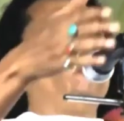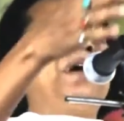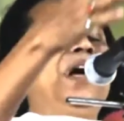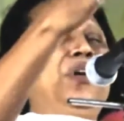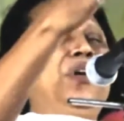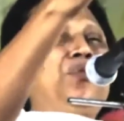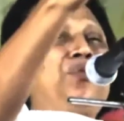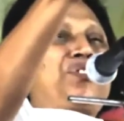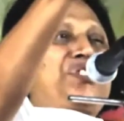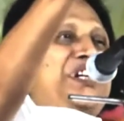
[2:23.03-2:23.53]

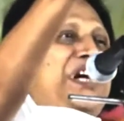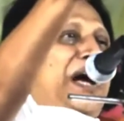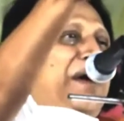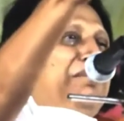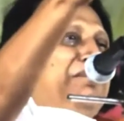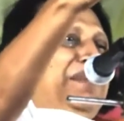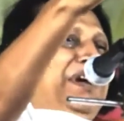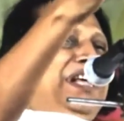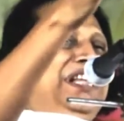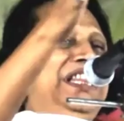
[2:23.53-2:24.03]
মানুষ
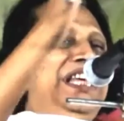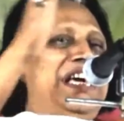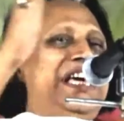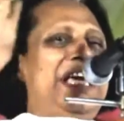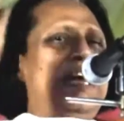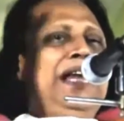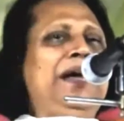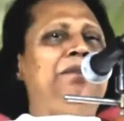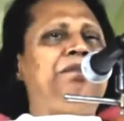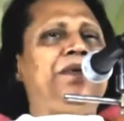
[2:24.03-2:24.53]
সামনে
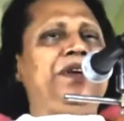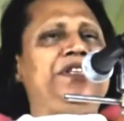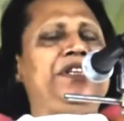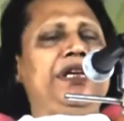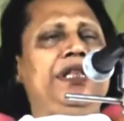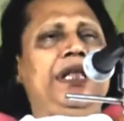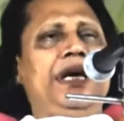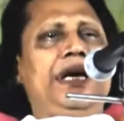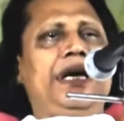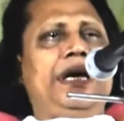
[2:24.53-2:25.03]
দেখে না
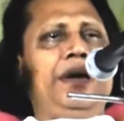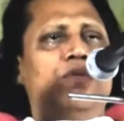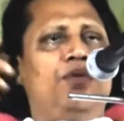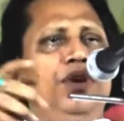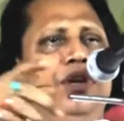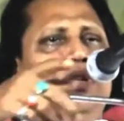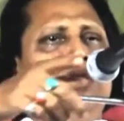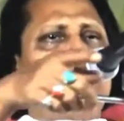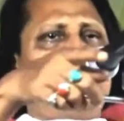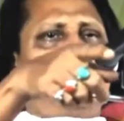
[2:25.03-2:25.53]
পিছে দেখে
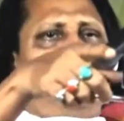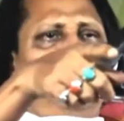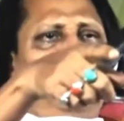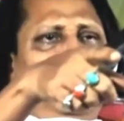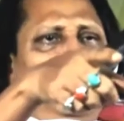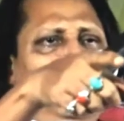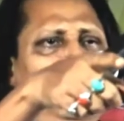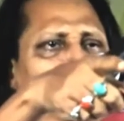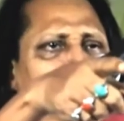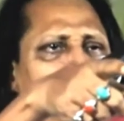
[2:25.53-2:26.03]
বলেন তো বাবা